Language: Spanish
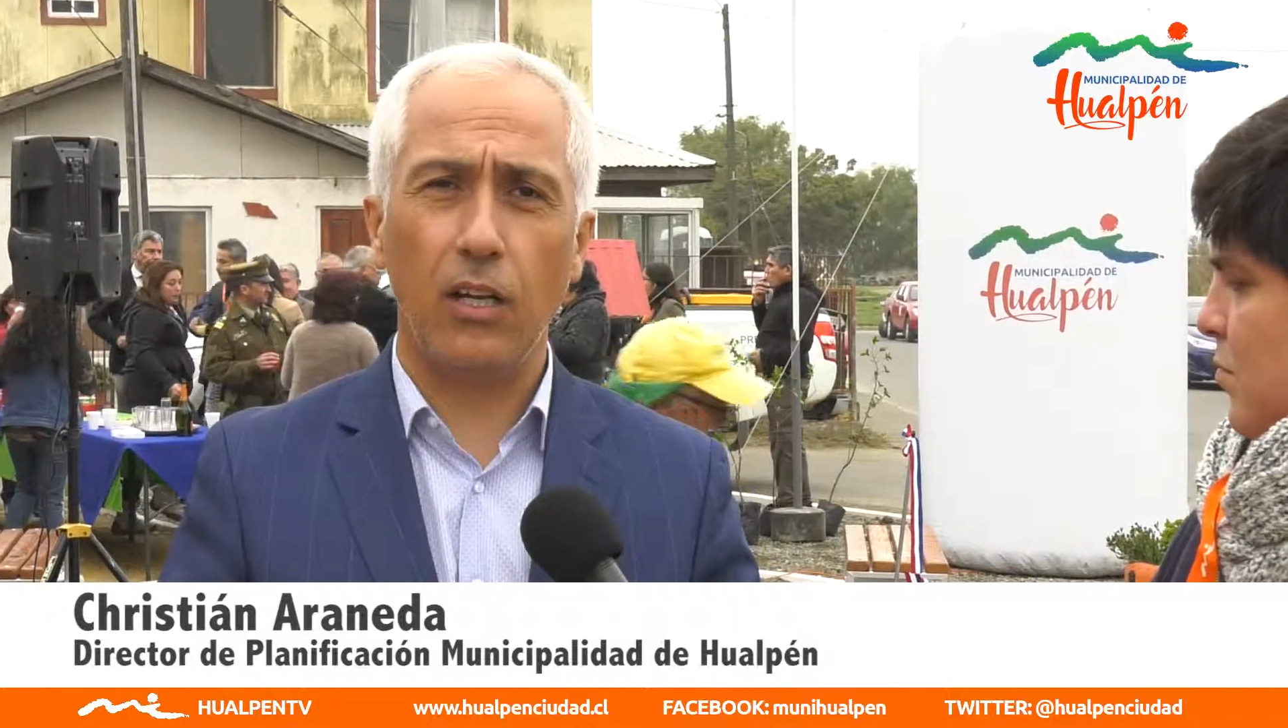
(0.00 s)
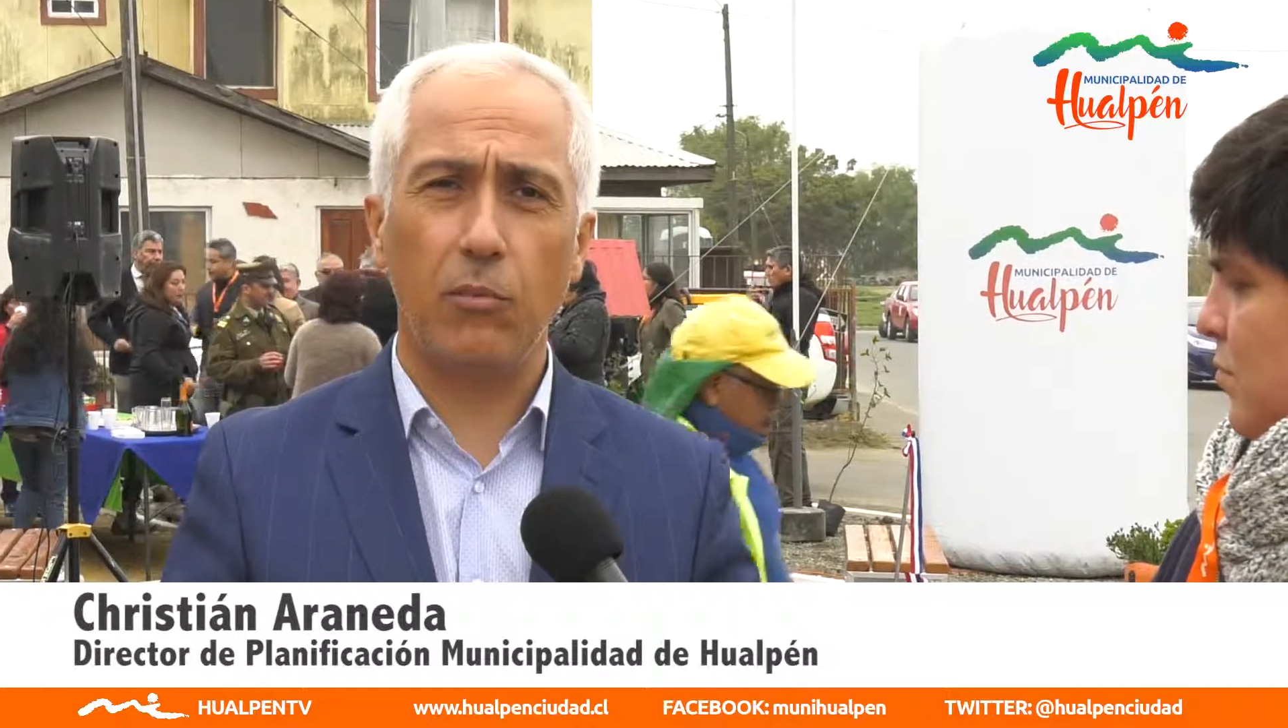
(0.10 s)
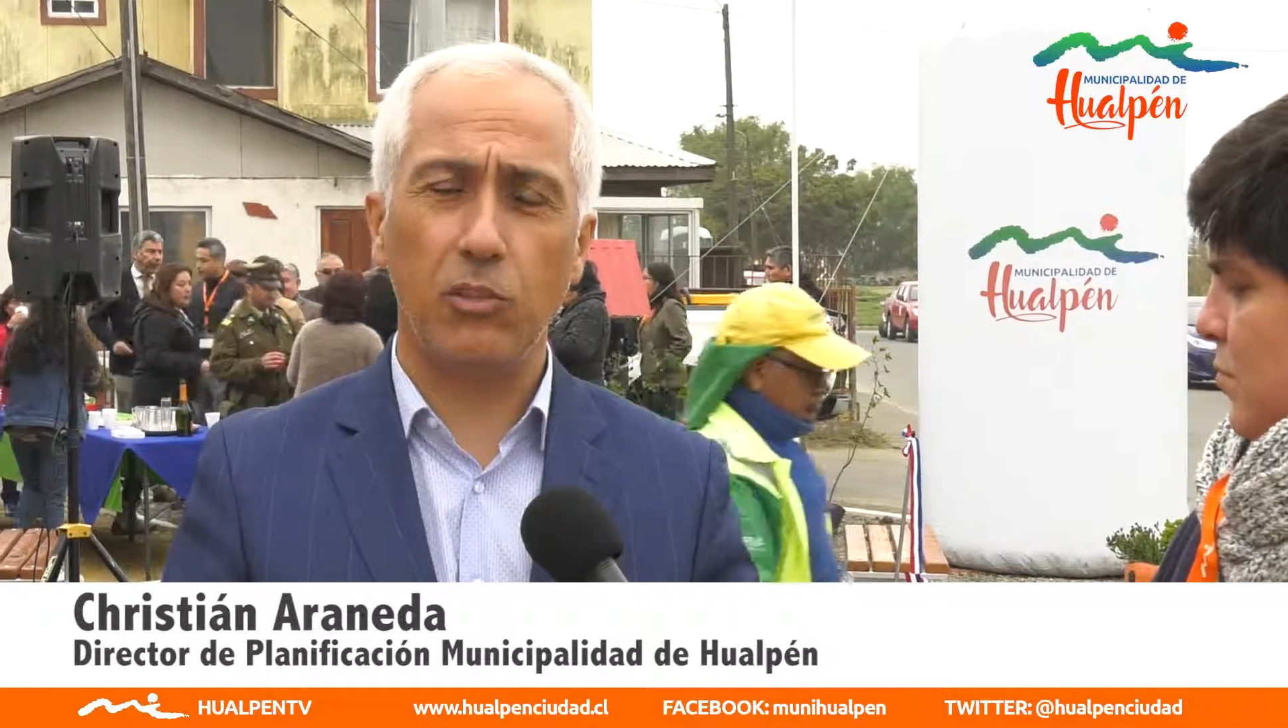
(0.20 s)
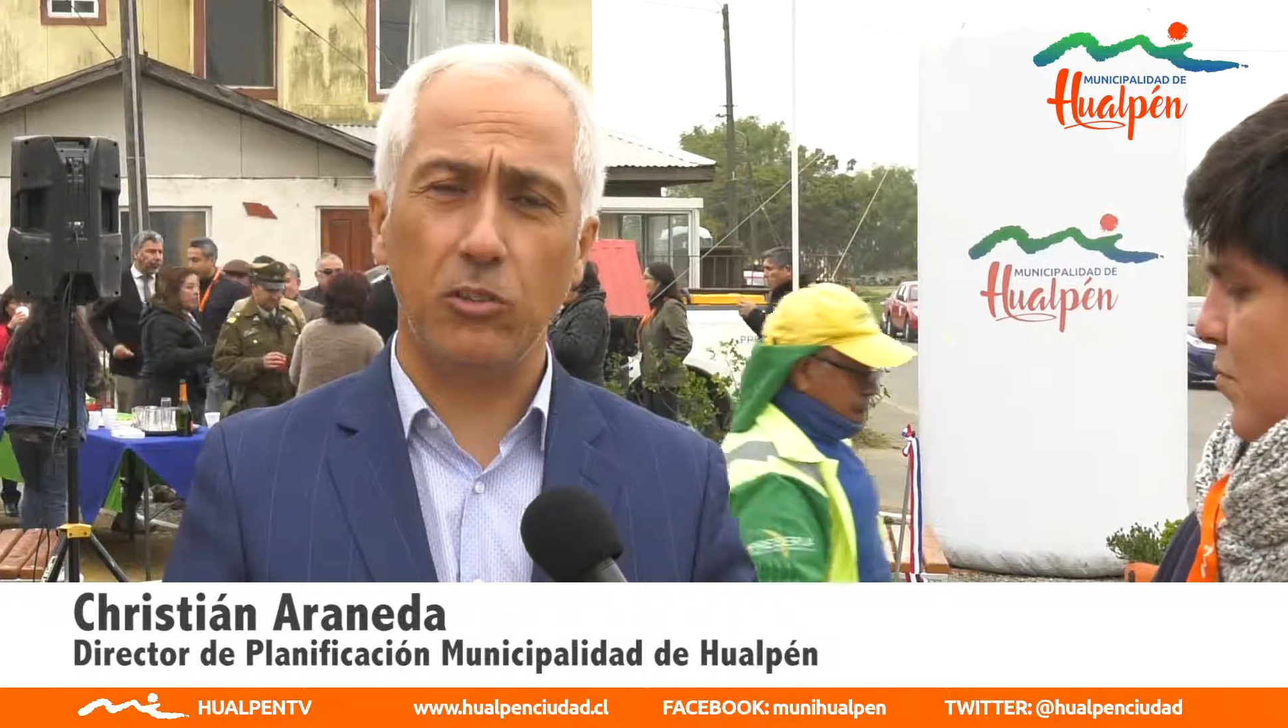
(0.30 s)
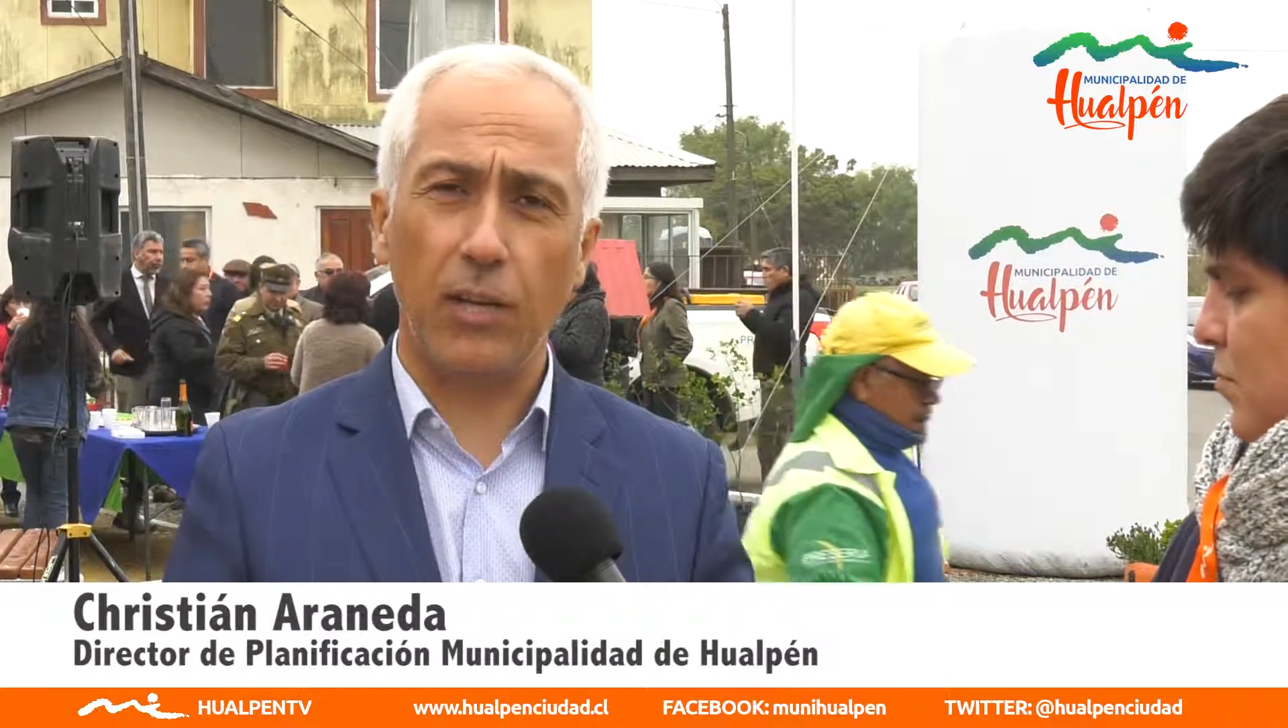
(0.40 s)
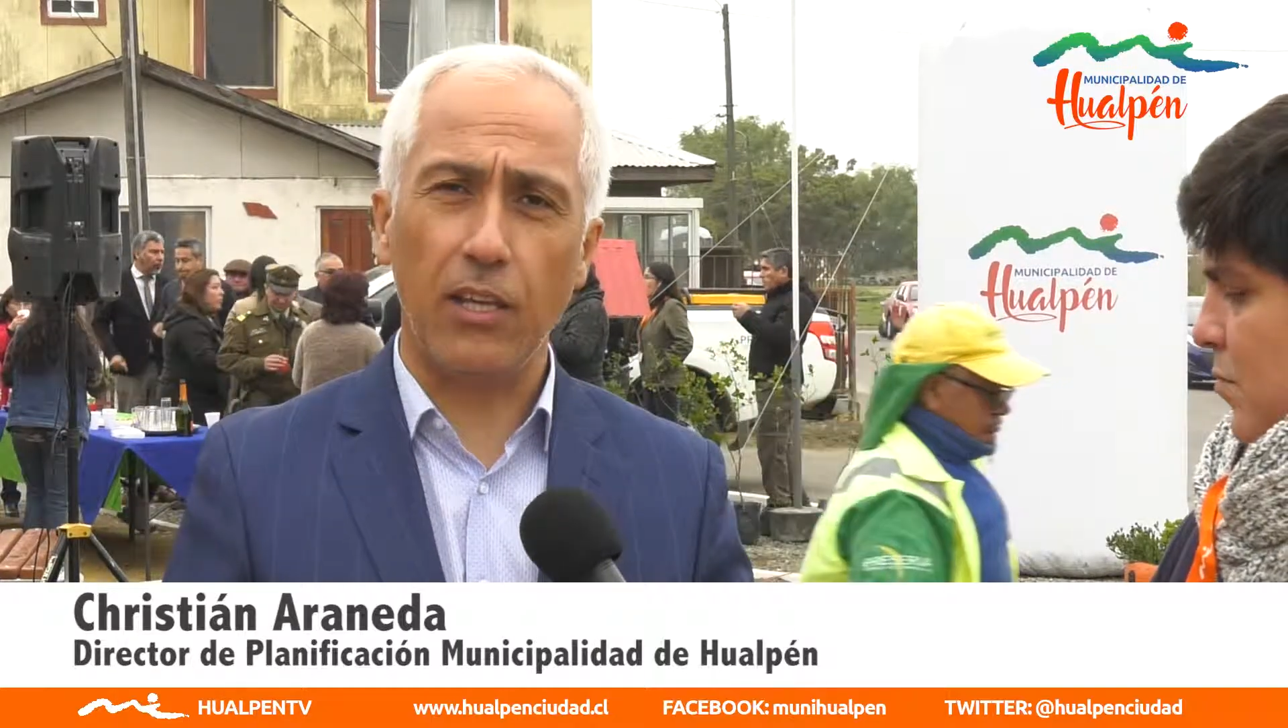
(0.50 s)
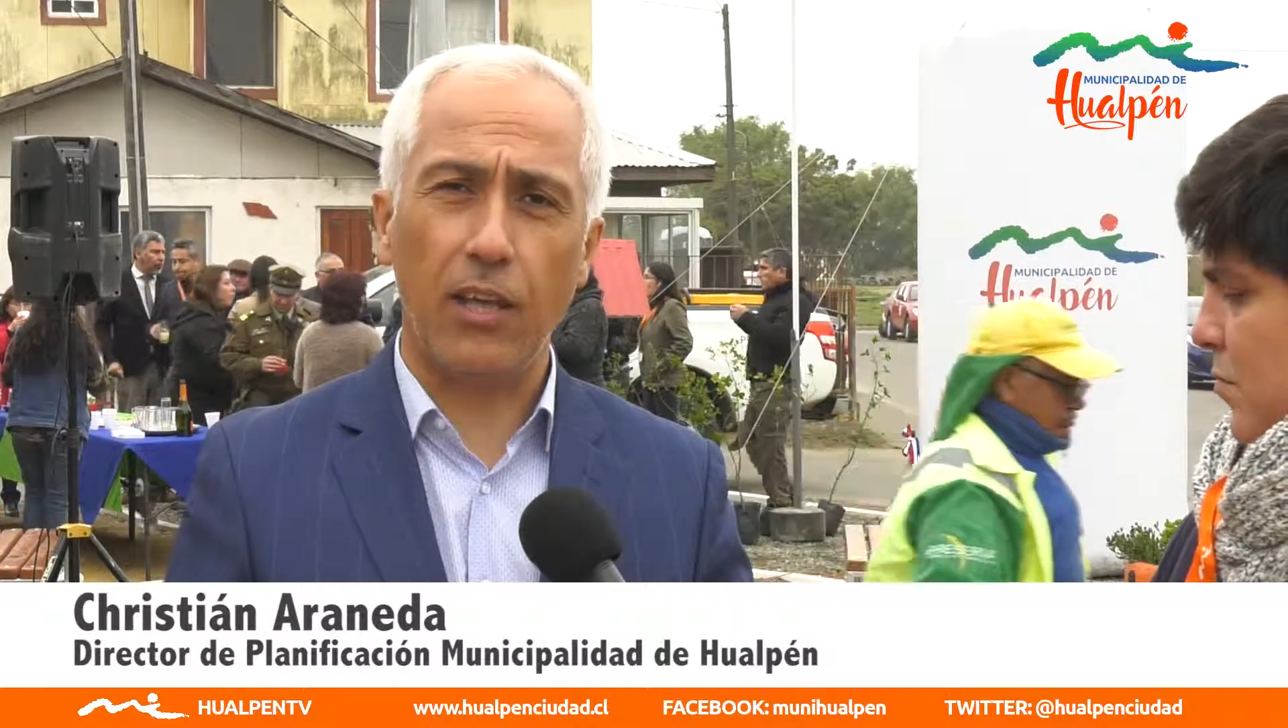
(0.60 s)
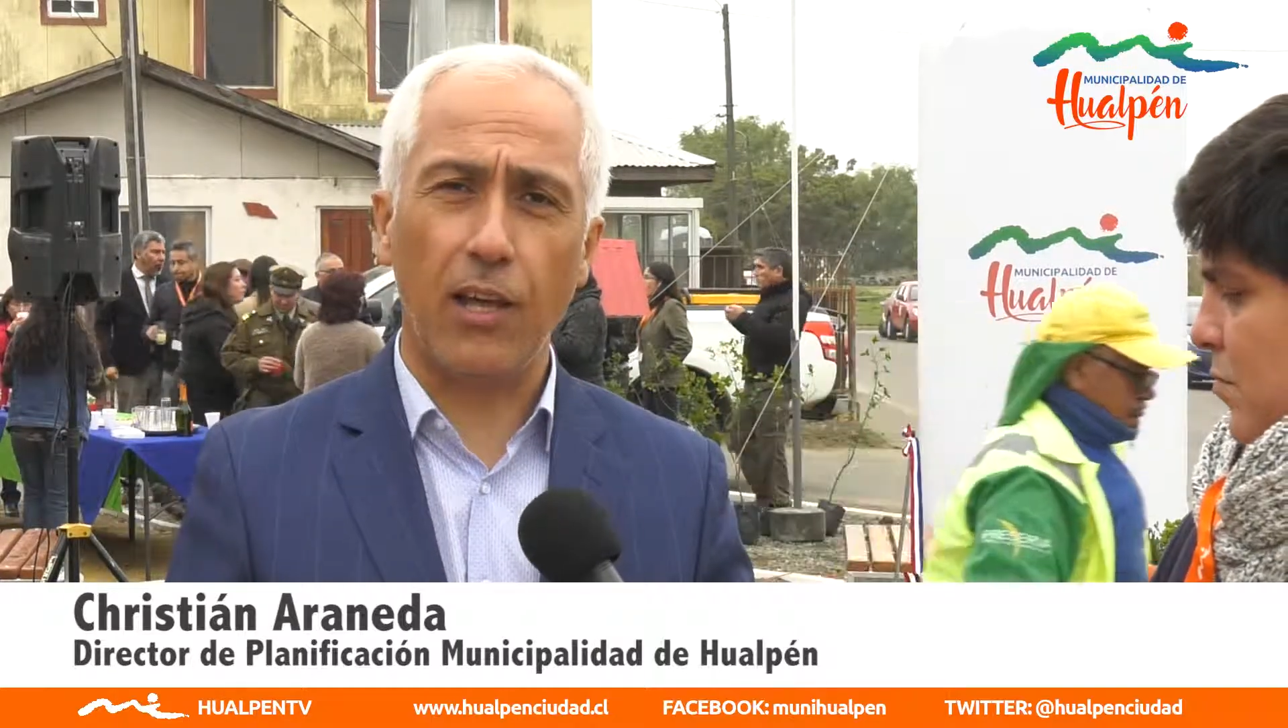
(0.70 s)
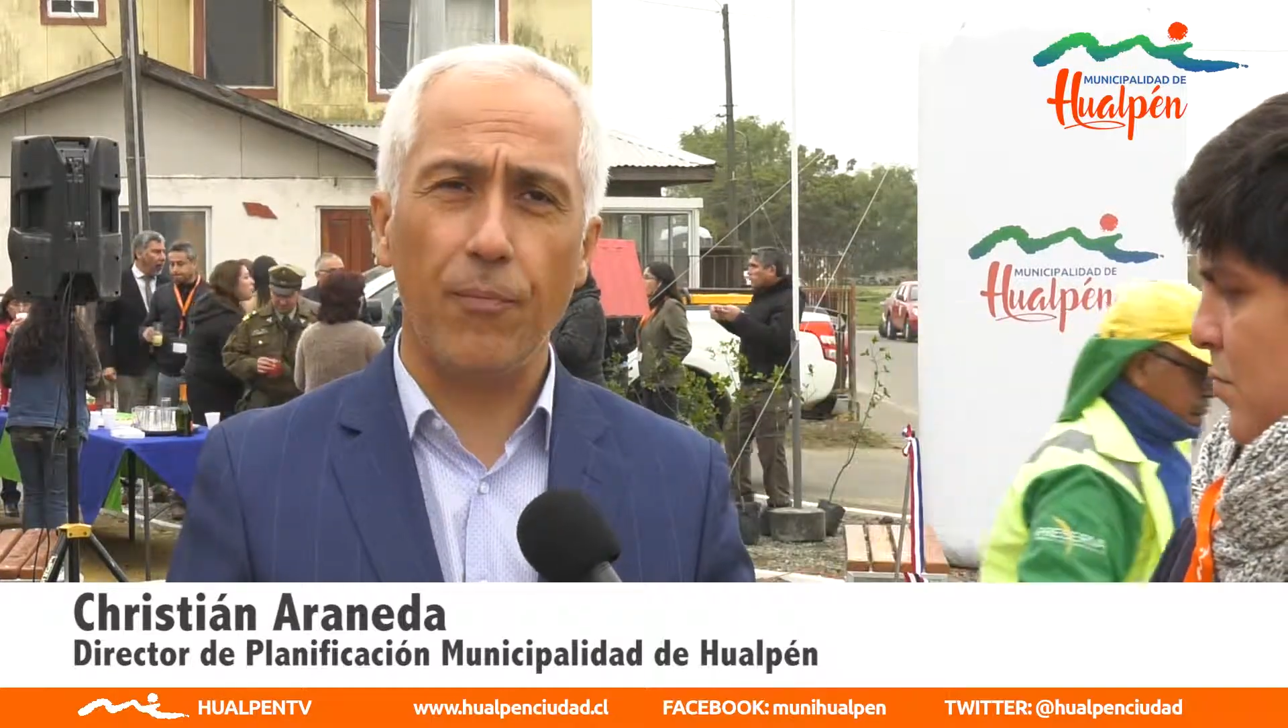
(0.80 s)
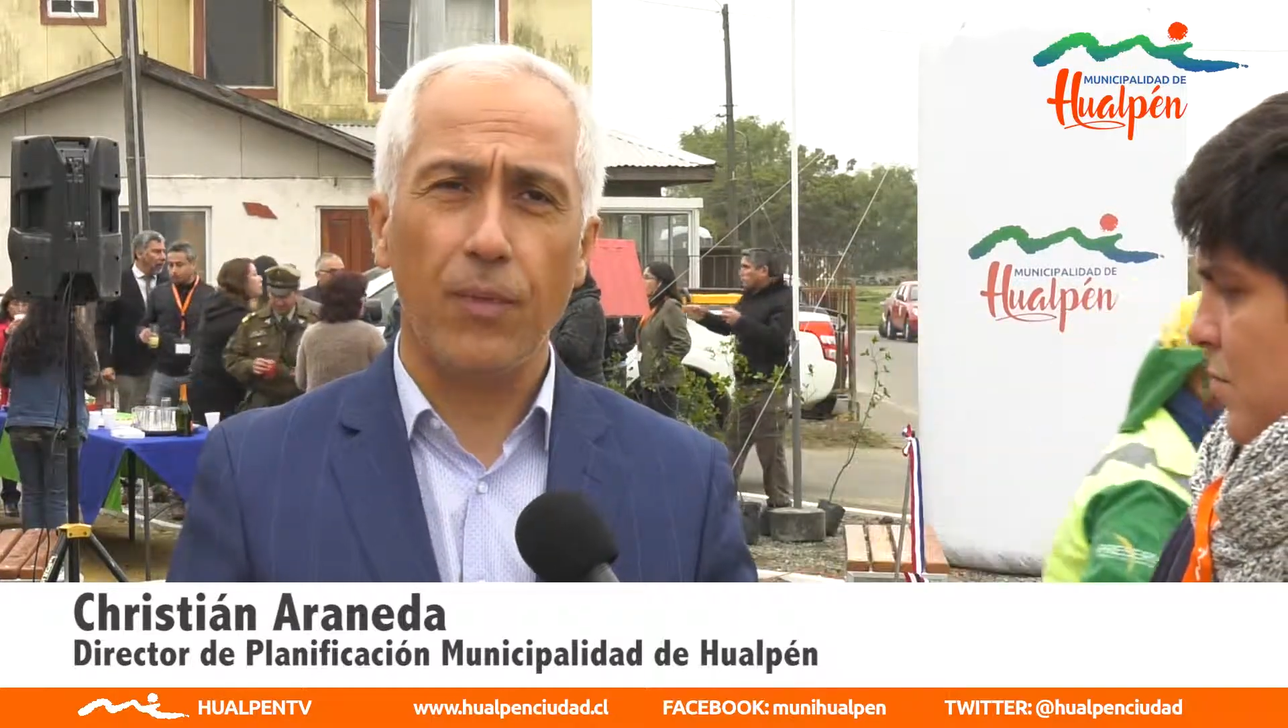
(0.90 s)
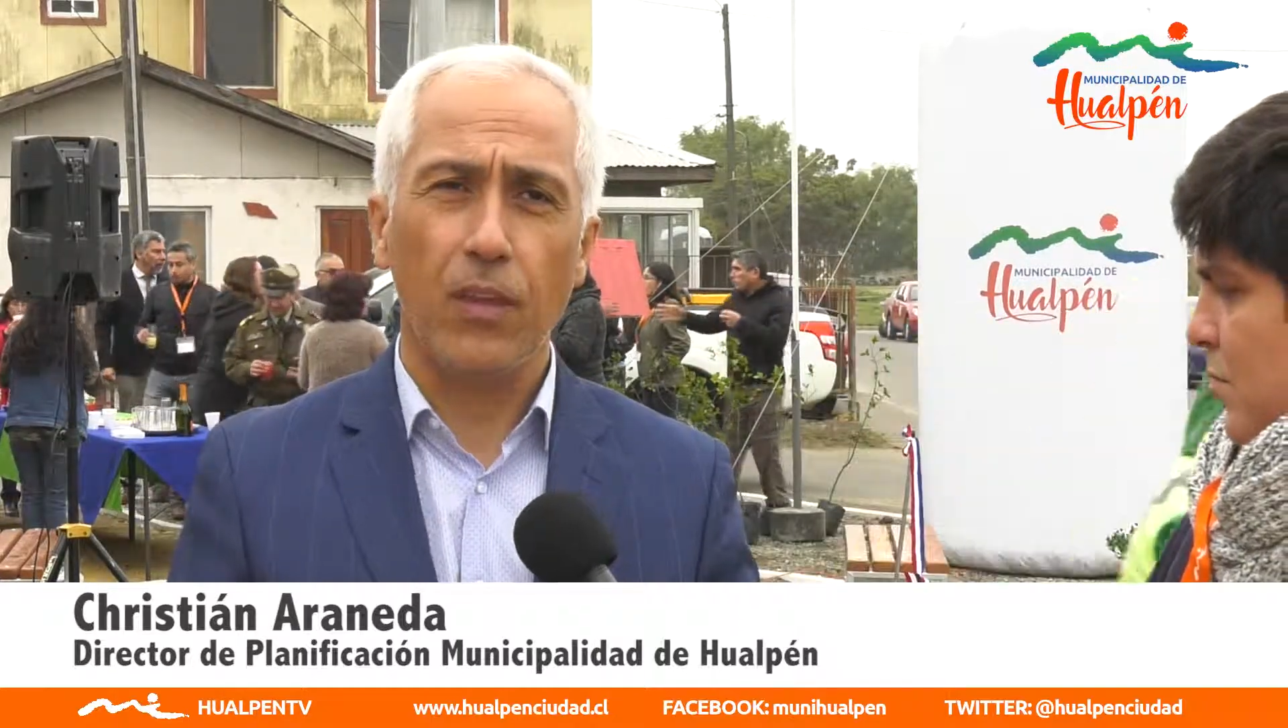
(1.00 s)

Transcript: la municipalidad